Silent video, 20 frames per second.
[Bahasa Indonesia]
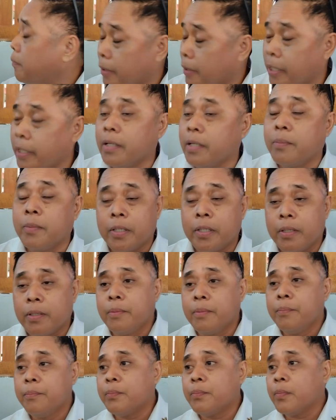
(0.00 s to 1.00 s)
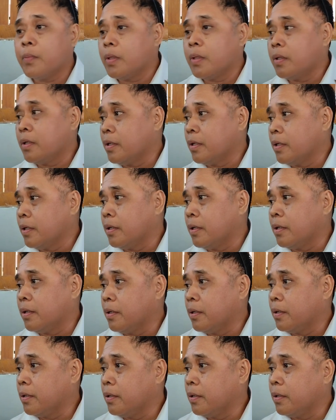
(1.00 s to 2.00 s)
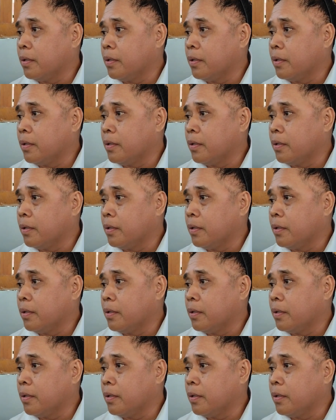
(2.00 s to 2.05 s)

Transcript: apa lagi namanya ya? Eh,